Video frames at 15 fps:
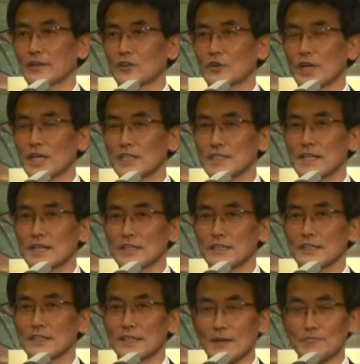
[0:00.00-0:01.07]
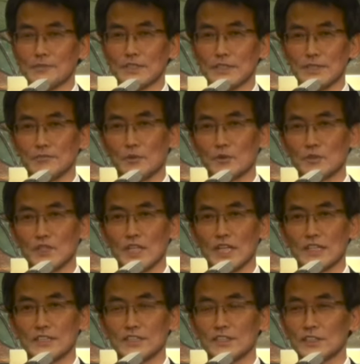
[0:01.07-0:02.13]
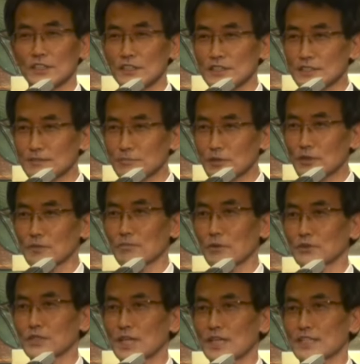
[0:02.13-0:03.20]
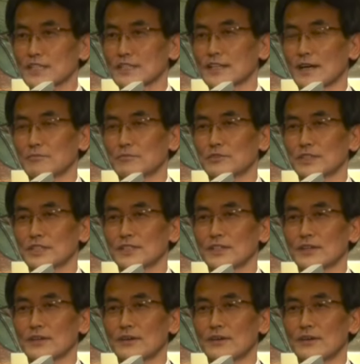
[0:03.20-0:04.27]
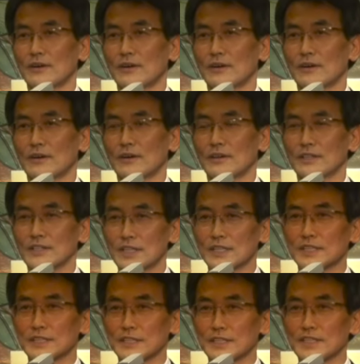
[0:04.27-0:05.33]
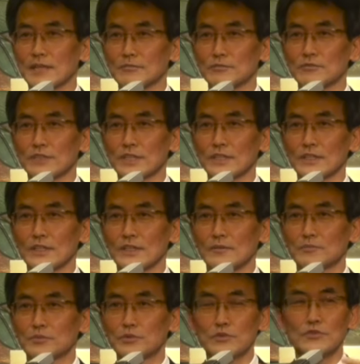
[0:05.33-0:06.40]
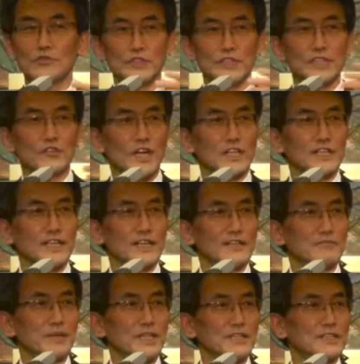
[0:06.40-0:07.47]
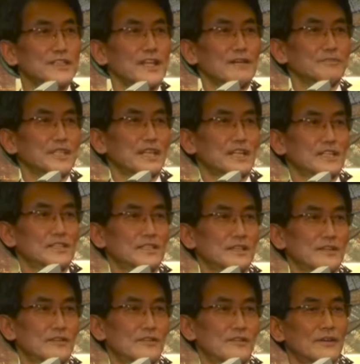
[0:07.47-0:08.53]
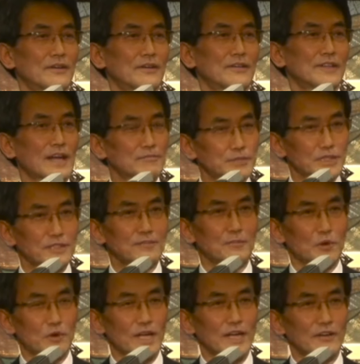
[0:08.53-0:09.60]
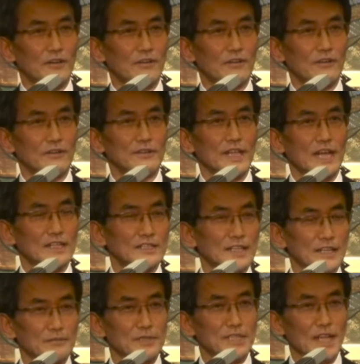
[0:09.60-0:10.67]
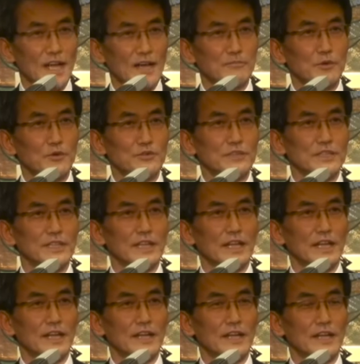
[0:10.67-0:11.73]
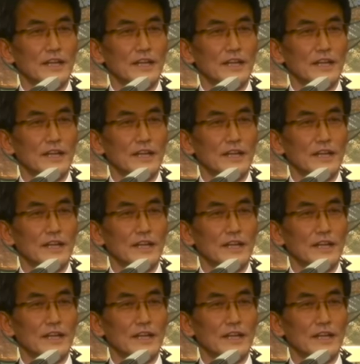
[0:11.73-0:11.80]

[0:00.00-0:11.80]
굉장히 남들이 복음되는 열심으로 봉사하시는 한 분이 있어요. 그런데 그 여자분은 불륜의 관계를 맺는 남자가 있어요. 남편은 몰라요. 다른 사람이 다 모르는데